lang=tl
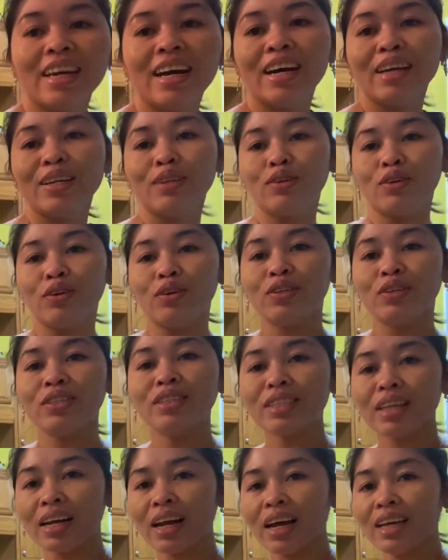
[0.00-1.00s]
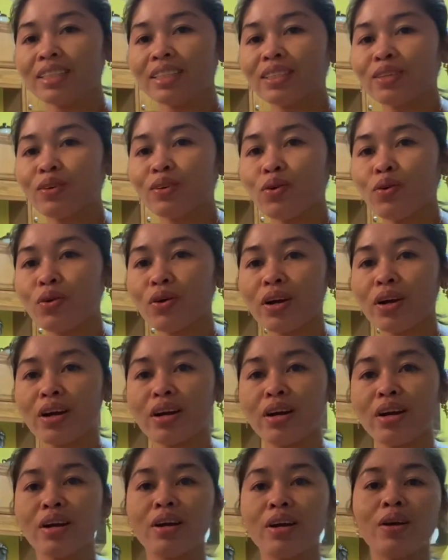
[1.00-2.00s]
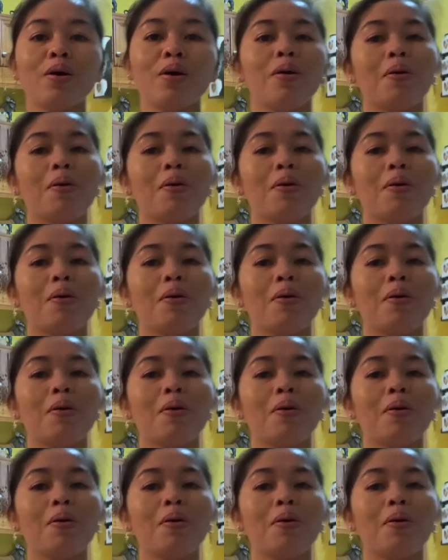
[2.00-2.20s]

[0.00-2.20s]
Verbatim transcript: Yan, doon sa rice cooker.